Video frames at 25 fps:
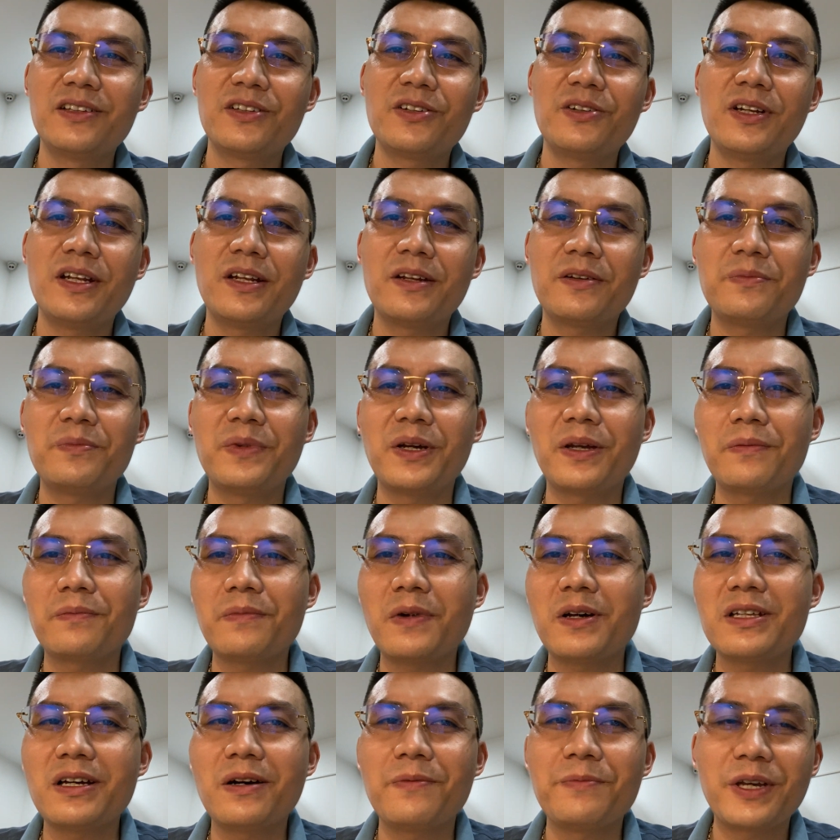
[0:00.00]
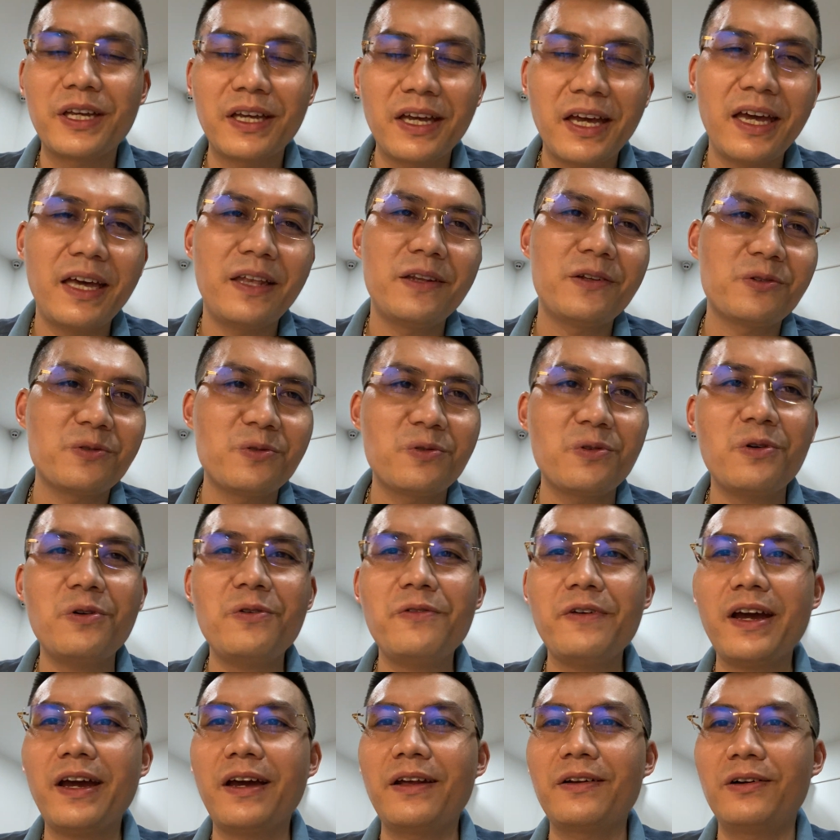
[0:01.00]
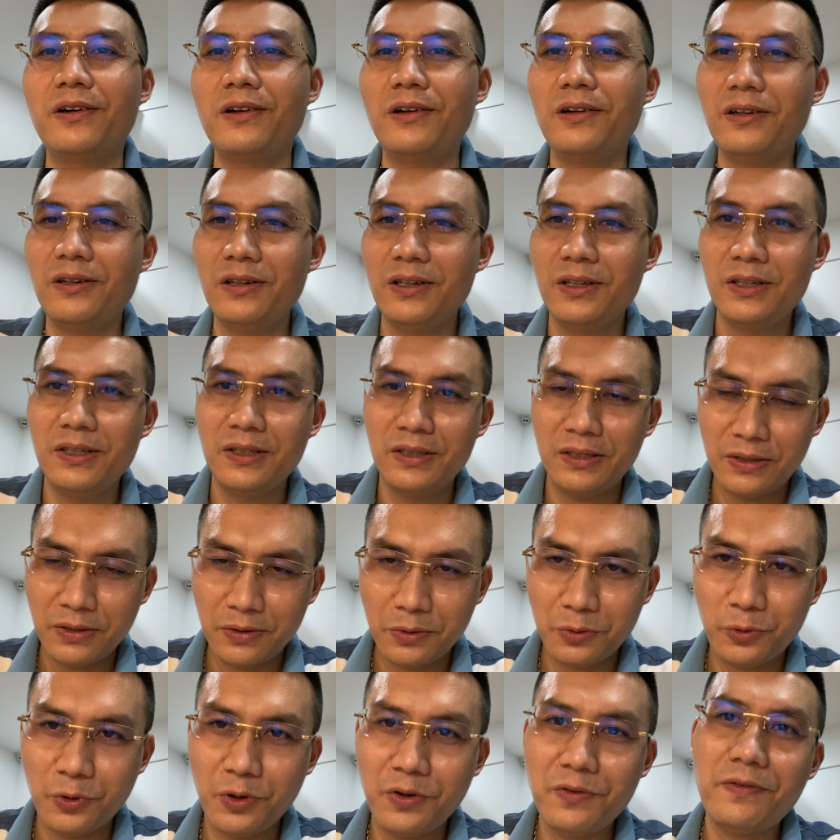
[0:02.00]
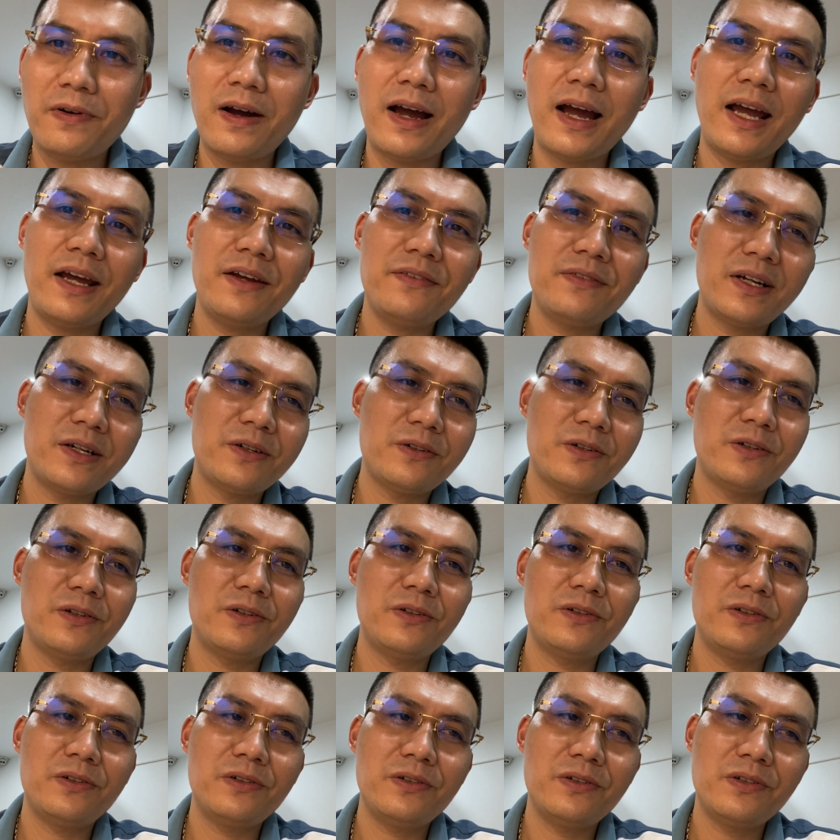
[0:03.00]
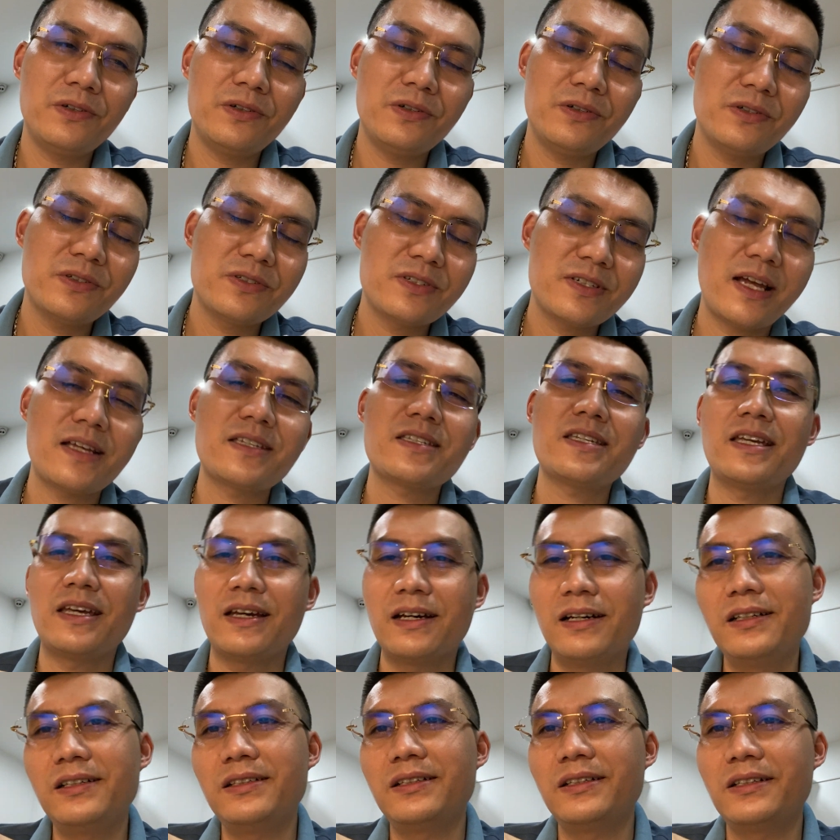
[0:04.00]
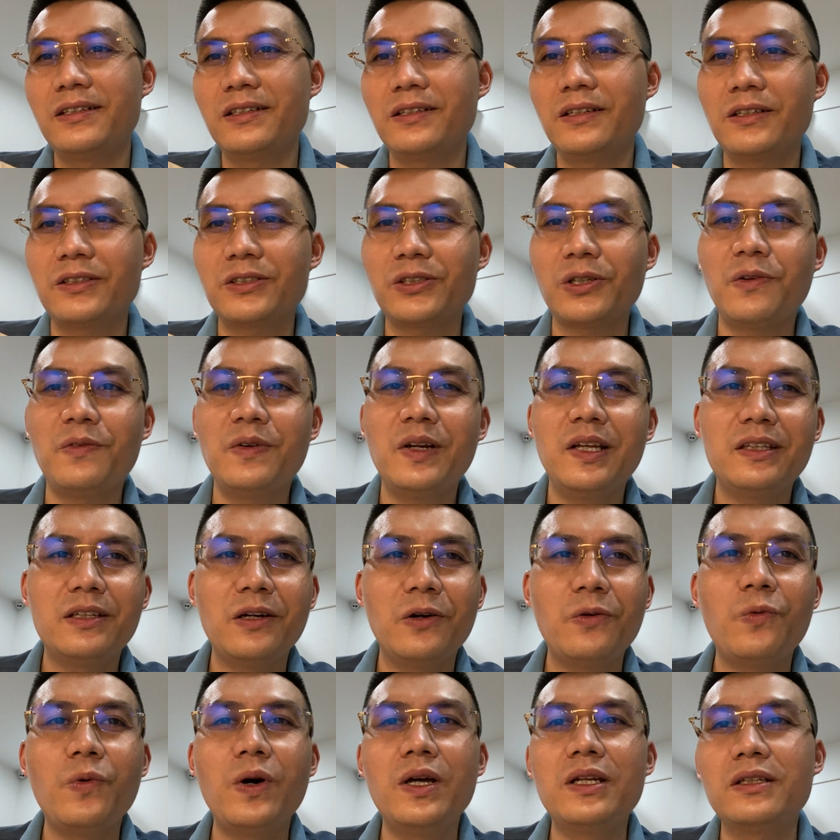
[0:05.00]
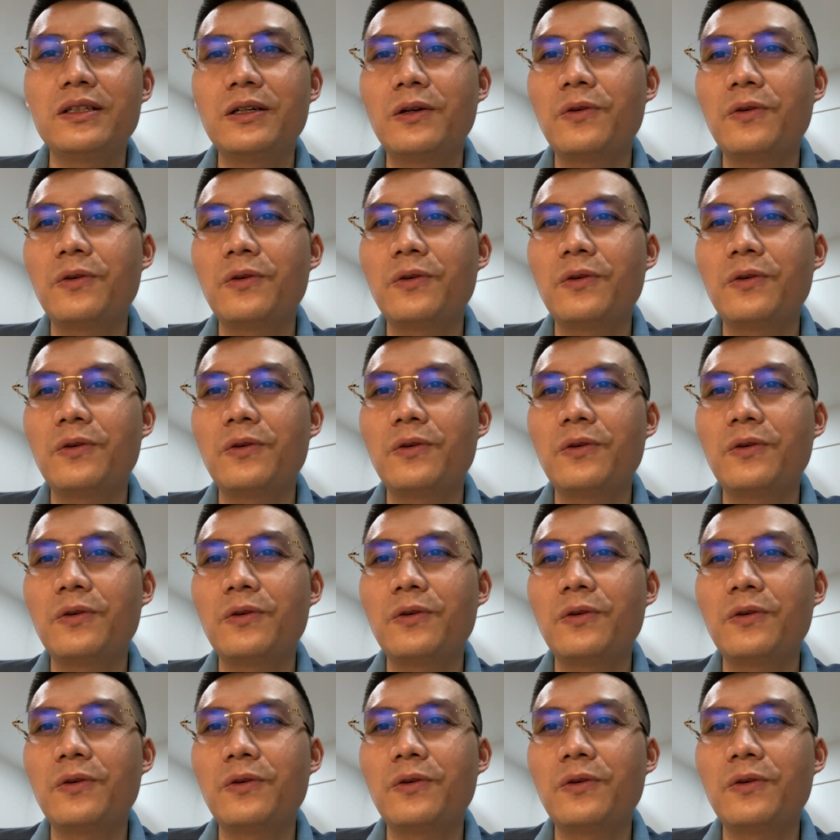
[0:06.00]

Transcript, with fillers: cho nên mình bao giờ mình nghe nó cũng có vẻ nó quý phái và nó xa xỉ hơn so với Tướng Quân.